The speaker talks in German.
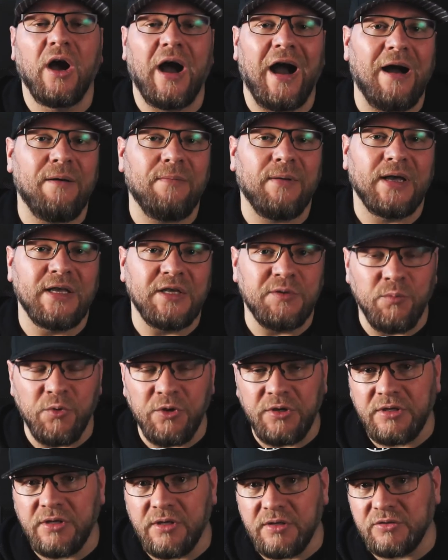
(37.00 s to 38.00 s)
Aber ich
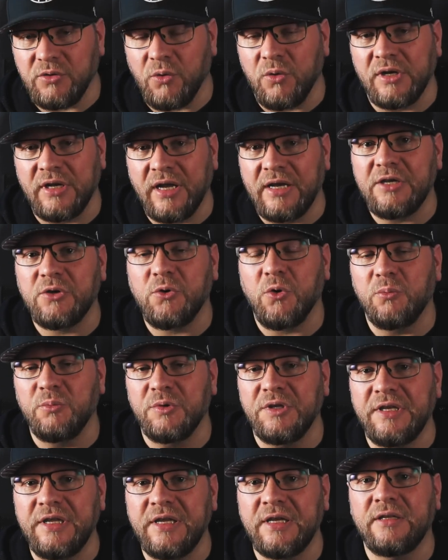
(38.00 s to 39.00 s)
möchte es auch gleich
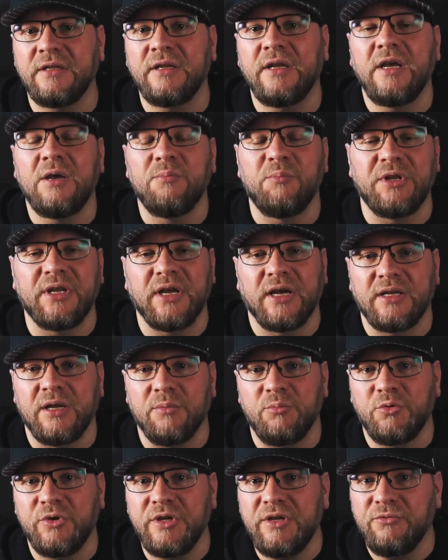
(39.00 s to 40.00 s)
kombinieren mit
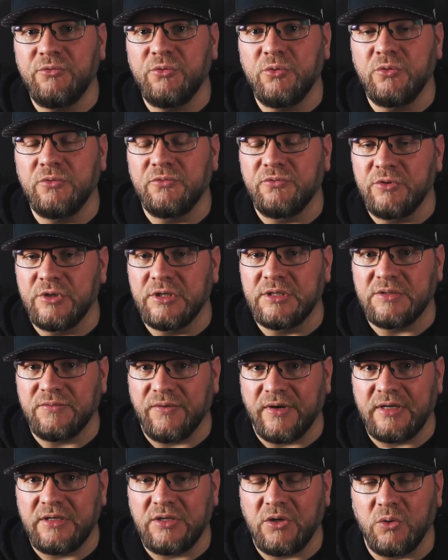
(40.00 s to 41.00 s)
einer Preview für
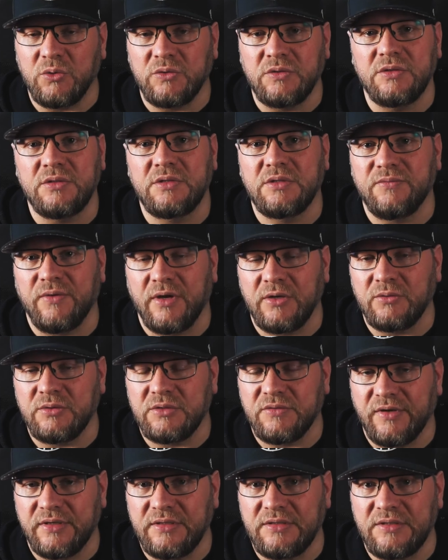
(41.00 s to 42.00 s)

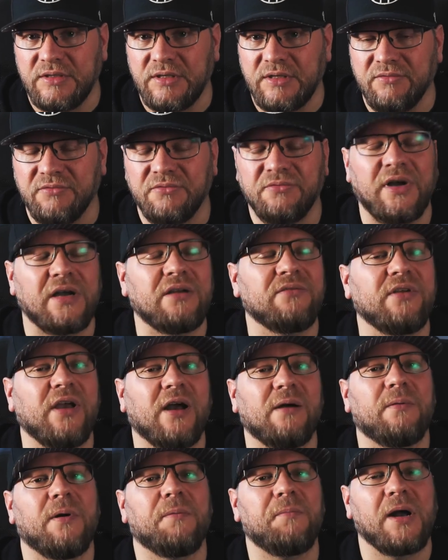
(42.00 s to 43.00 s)
2022. Fangen
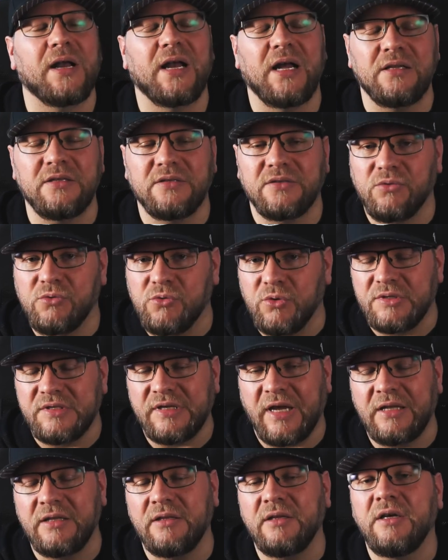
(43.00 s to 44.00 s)
wir aber mal ganz kurz
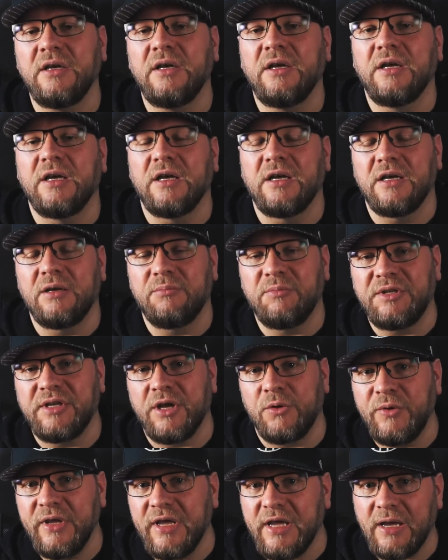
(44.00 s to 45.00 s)
an äh, mit
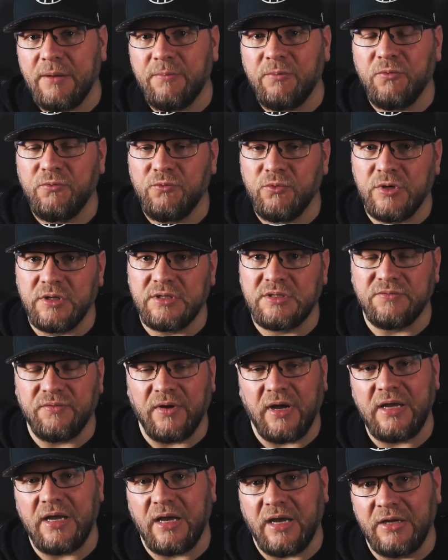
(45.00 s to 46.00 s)
der Recap für
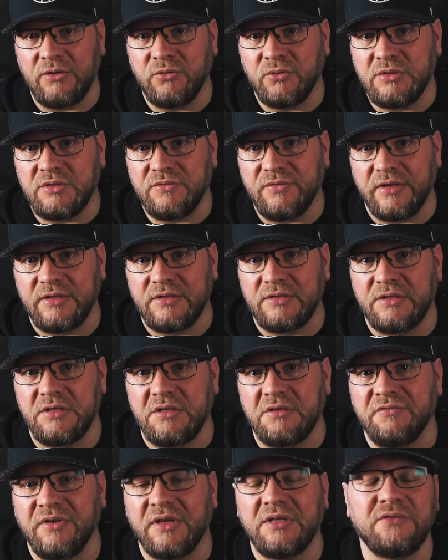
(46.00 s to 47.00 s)

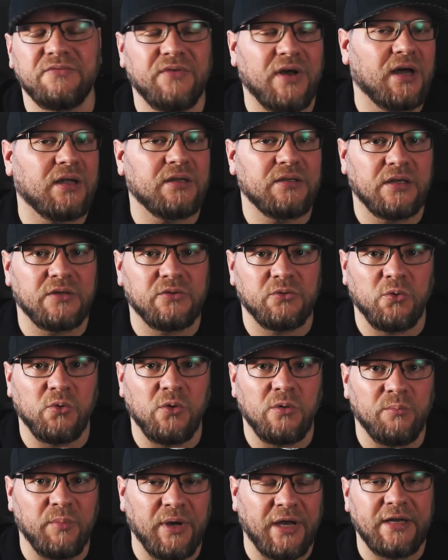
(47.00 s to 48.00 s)
2021. Was waren da
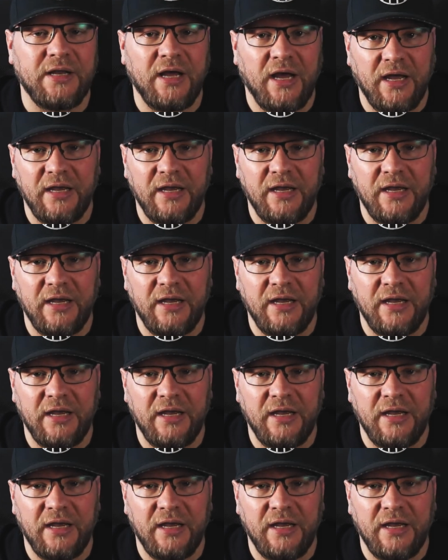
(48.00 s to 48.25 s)
so meine